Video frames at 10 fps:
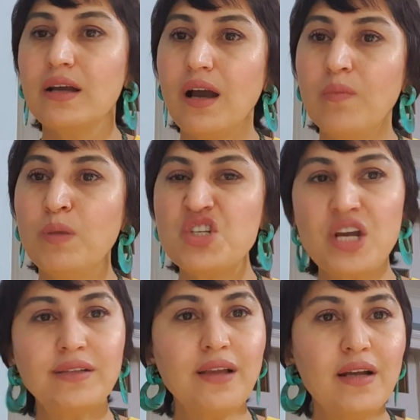
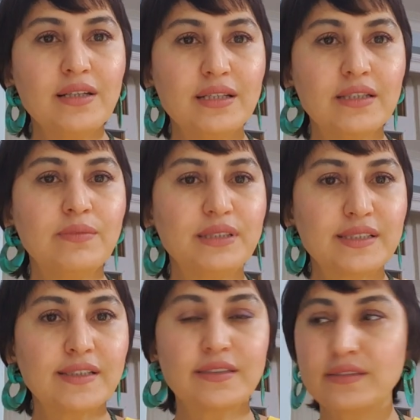Bacaklarla ilgili bir
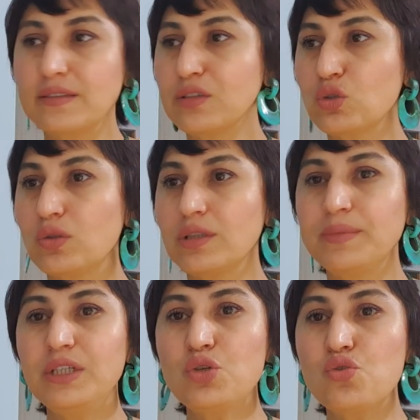sıkıntınız
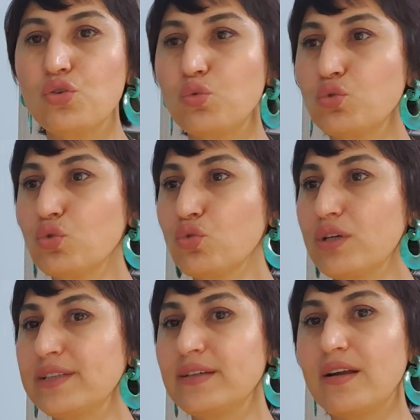olabilir. Çünkü uzun
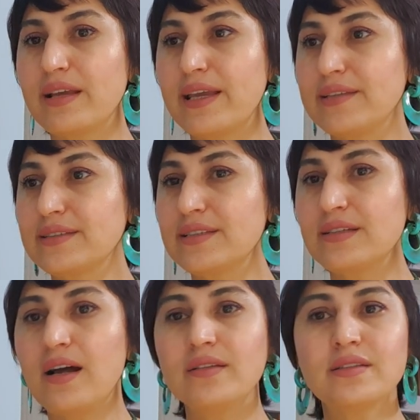süredir hareketsiz
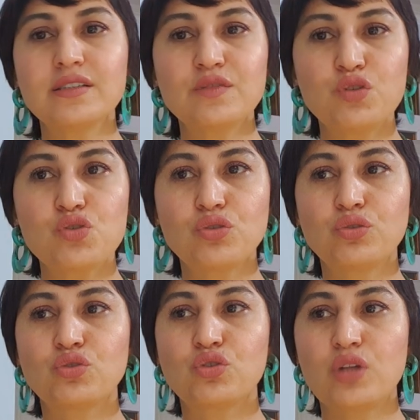kaldınız.
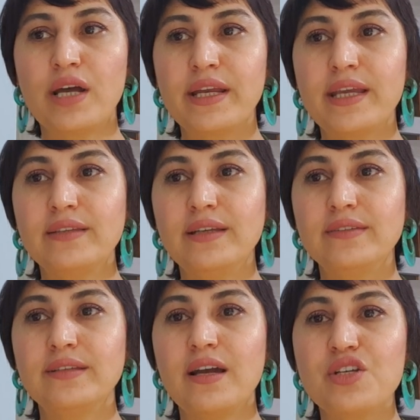Vücudunuzun harekete
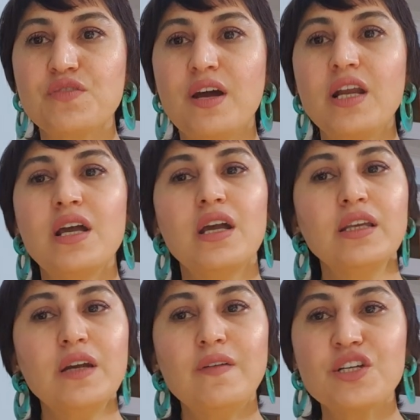ihtiyacı var.
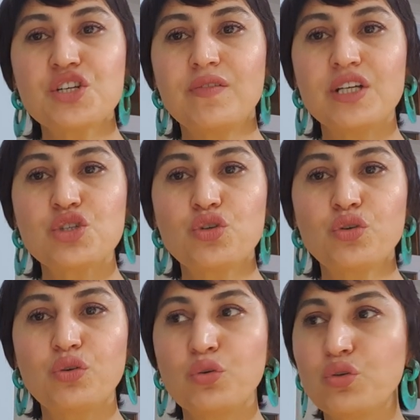Yavaş yavaş
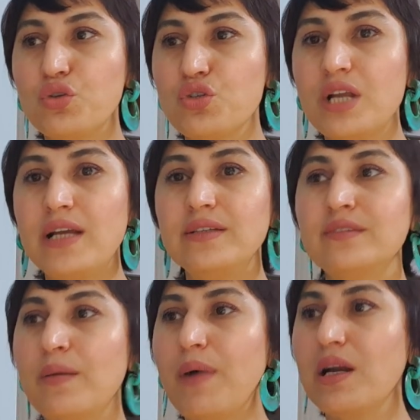yürüyüşlerle
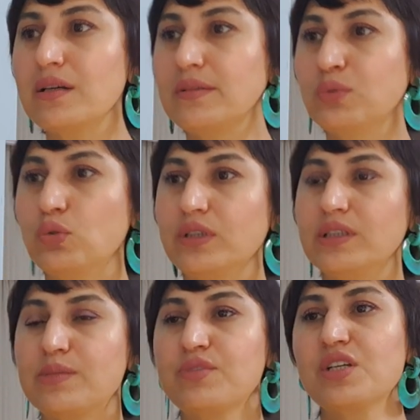damar
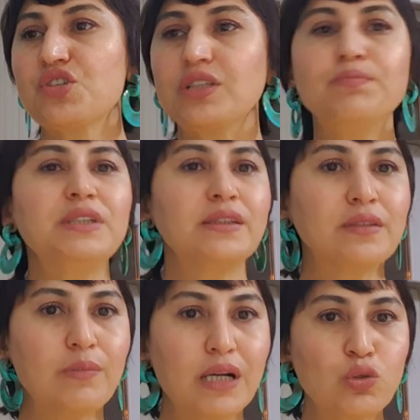noktalarımızı açalım. Bir de
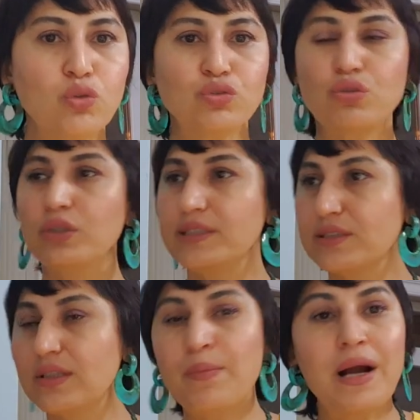damar kontrolü,
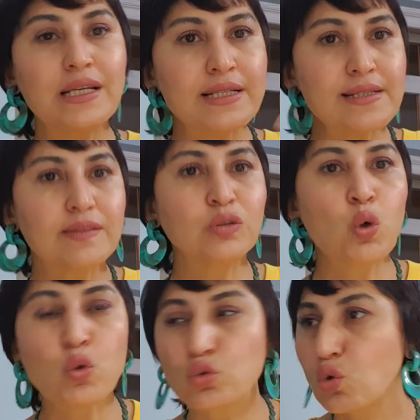damarlarınızın
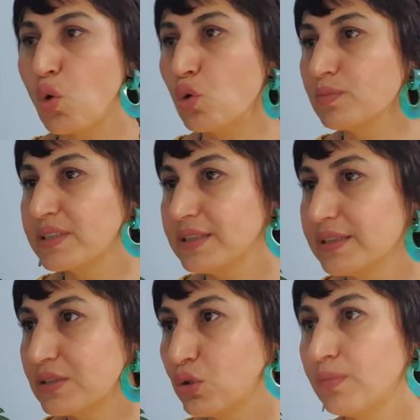kontrol olmasını
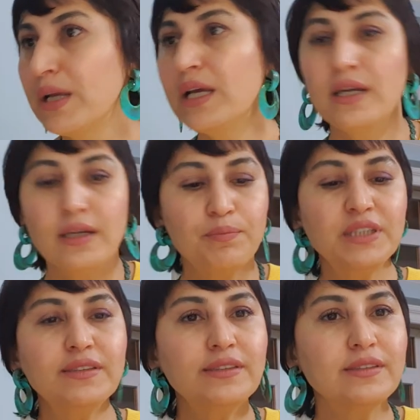istiyorum.
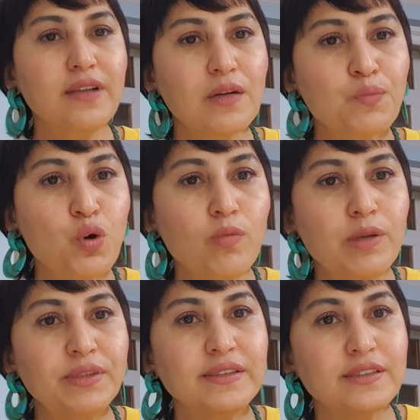Batık tırnak
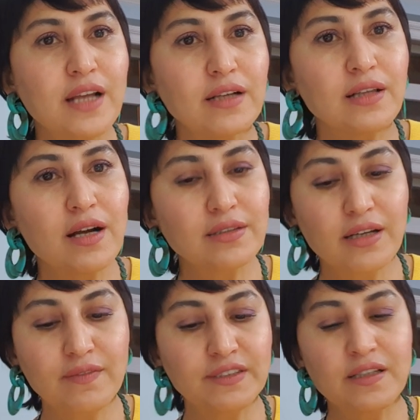problemi
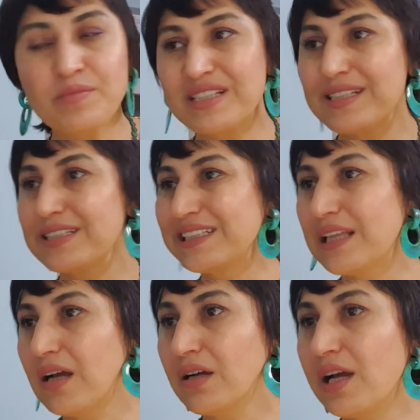tırnaklarda
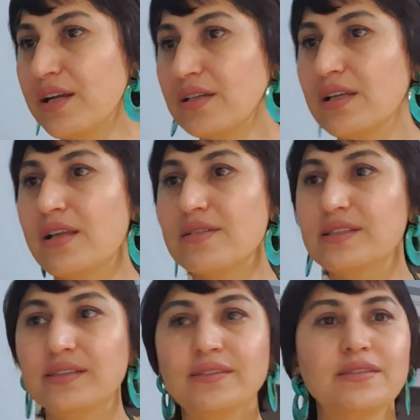vitaminsizlikten kaynaklanan
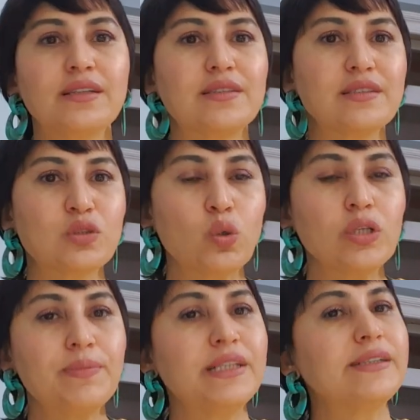sıkıntılarınız
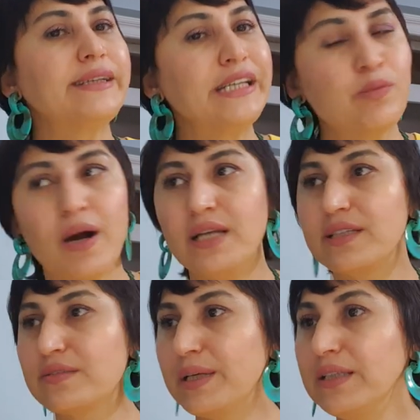olabilir. İhmal
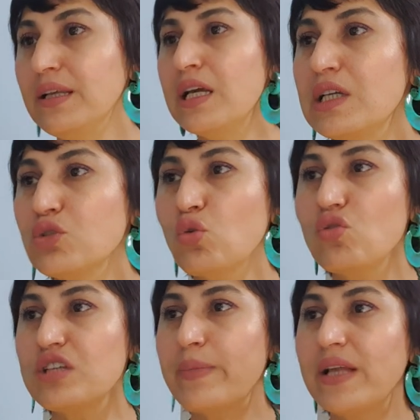etmeyin.
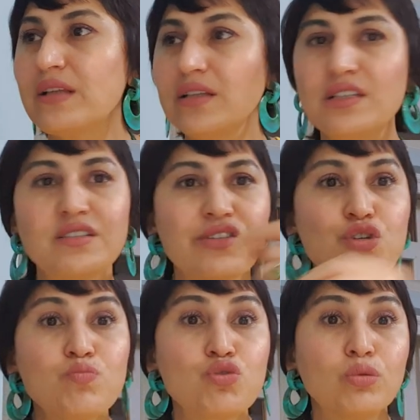Son zamanlarda
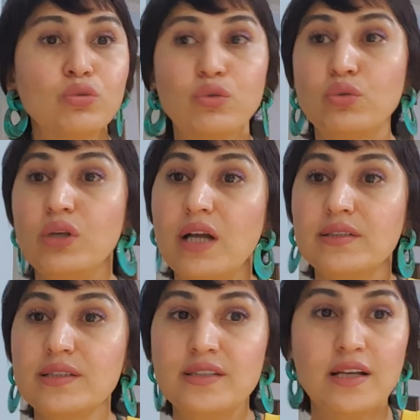saçım çok dökülüyor.
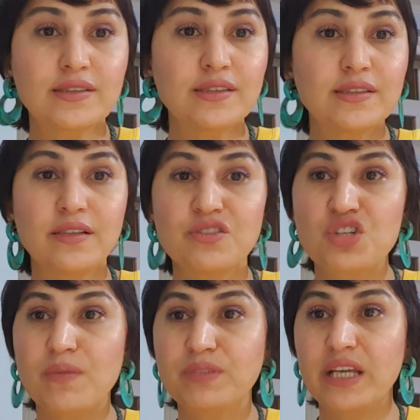Artık saçsız
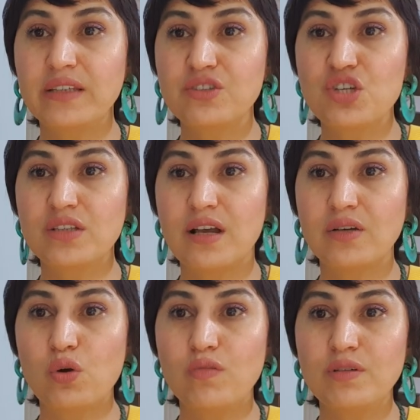kalacağım diye endişe eden
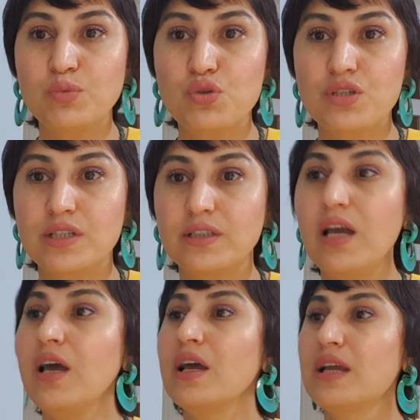kova
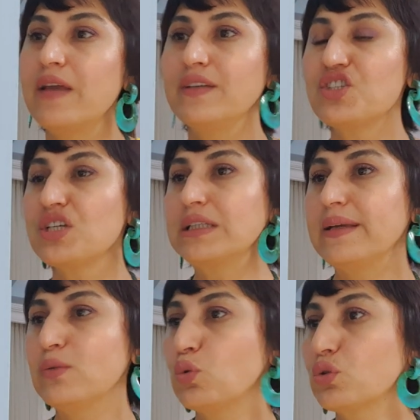burçlarında evet
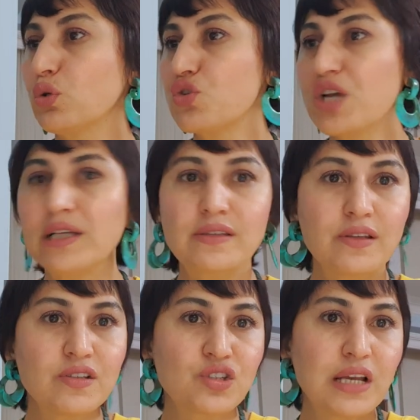cildiye doktor
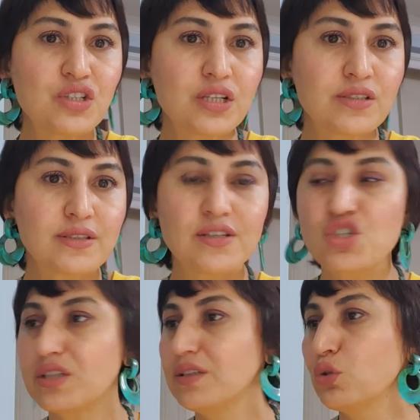şart saçlarınızda
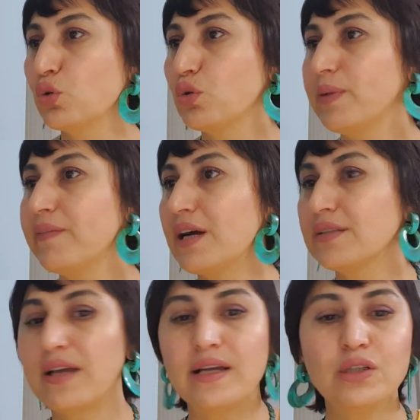ciddi dökülme
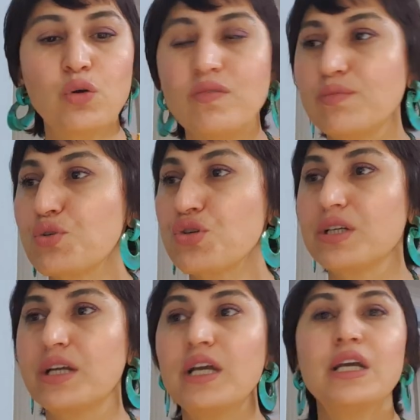var değerli kova burçları.